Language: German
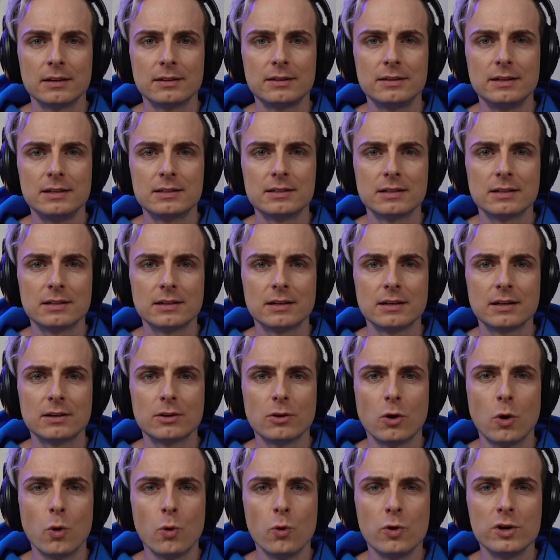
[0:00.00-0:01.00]
diese
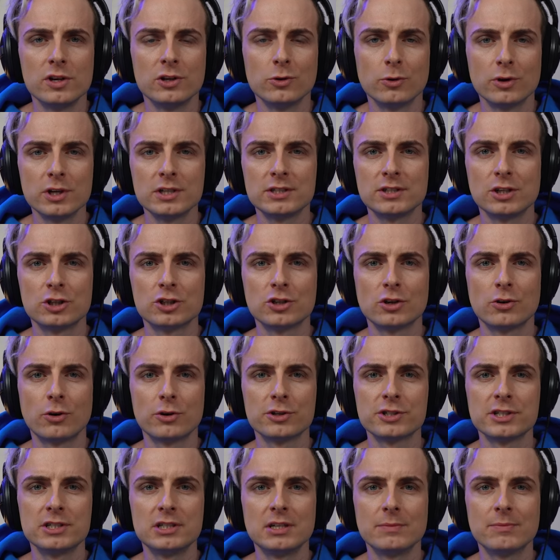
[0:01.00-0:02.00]
hohen juristischen
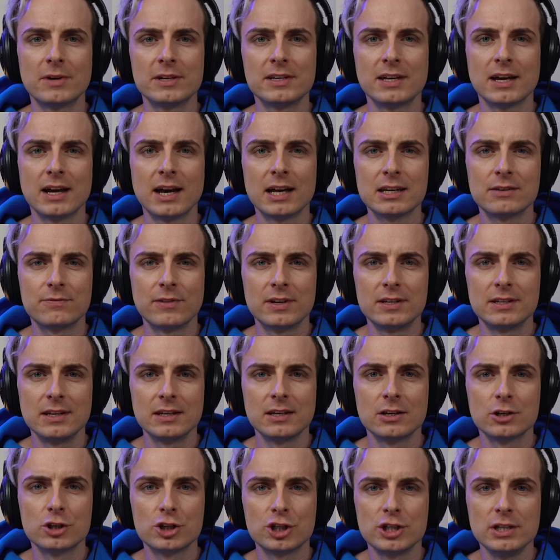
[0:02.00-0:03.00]
Kosten, die man hier hat, wenn
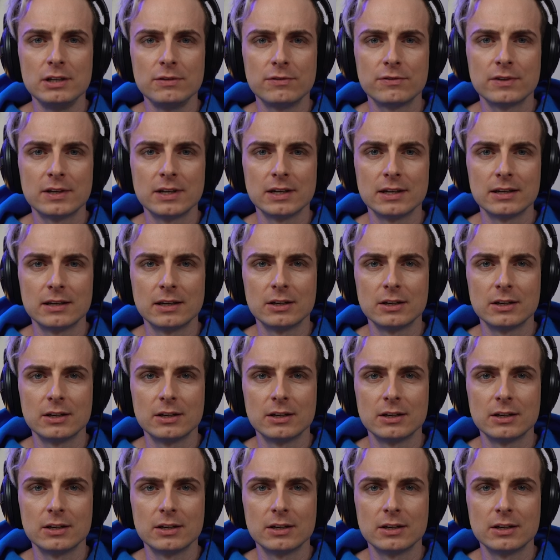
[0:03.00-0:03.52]
Dinge schiefgehen.